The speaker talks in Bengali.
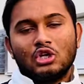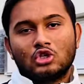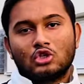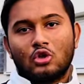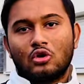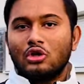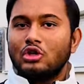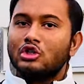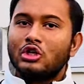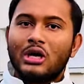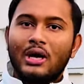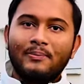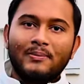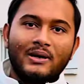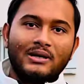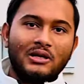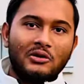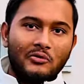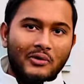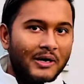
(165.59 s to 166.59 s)
সঙ্গে সঙ্গে আপনি
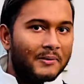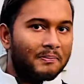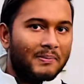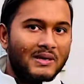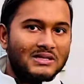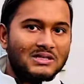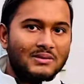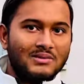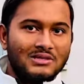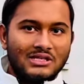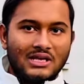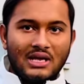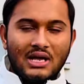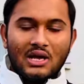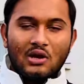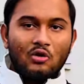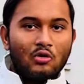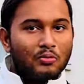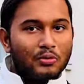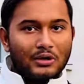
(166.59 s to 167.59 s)
একটা রেট পেয়ে যাবেন যে
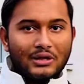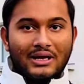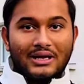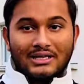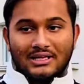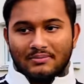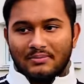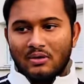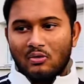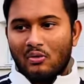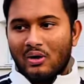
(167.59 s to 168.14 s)
উপরে লেখা থাকবে